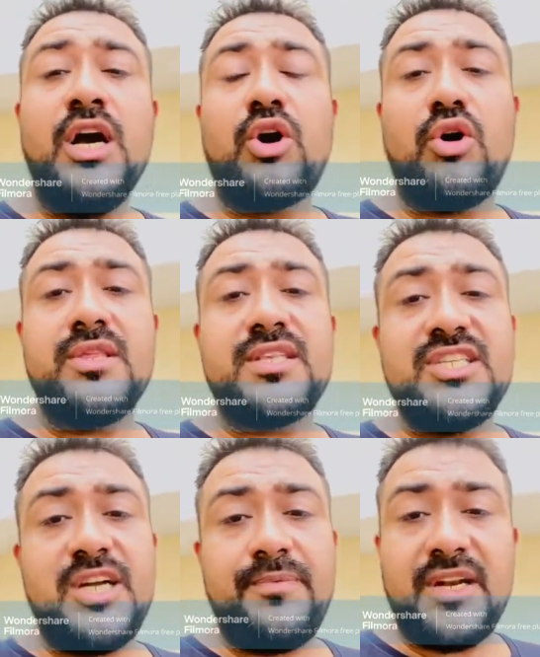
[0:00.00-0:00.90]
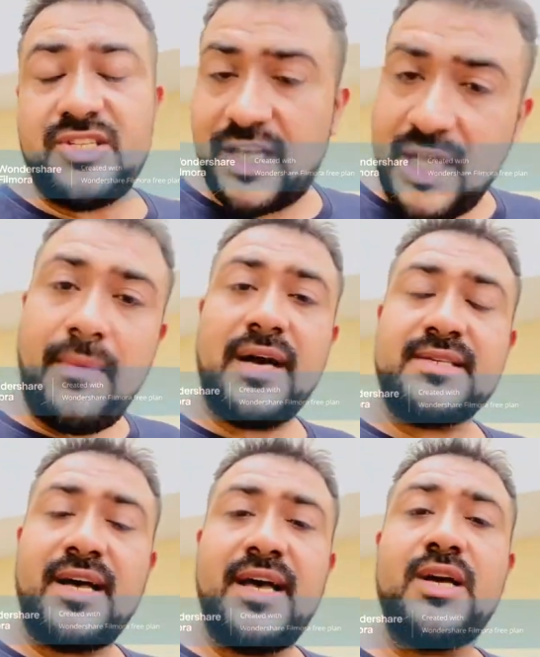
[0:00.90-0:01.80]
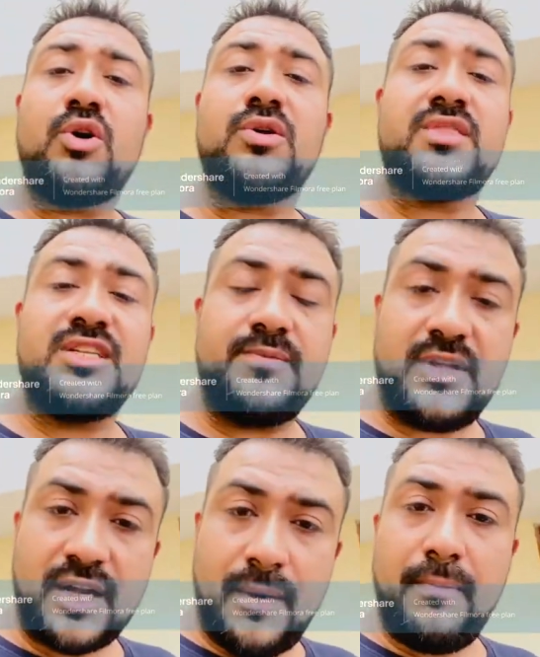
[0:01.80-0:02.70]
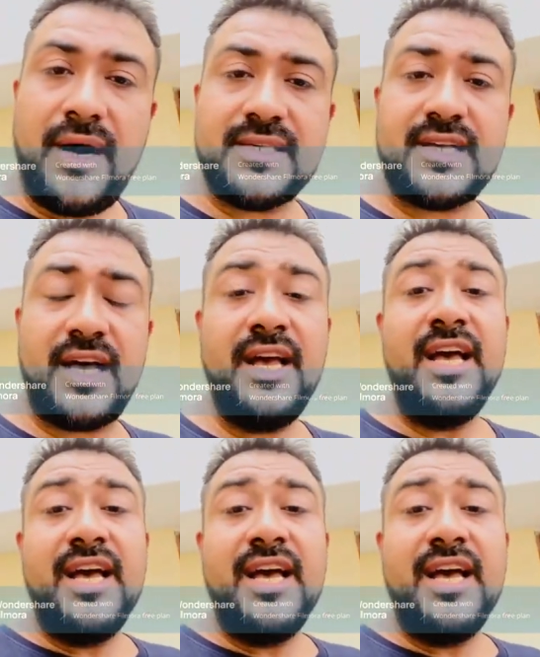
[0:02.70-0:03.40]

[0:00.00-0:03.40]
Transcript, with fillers: कौन सा चैप्टर ज़्यादा मार्क्स का है कौन सा चैप्टर कम मार्क्स का है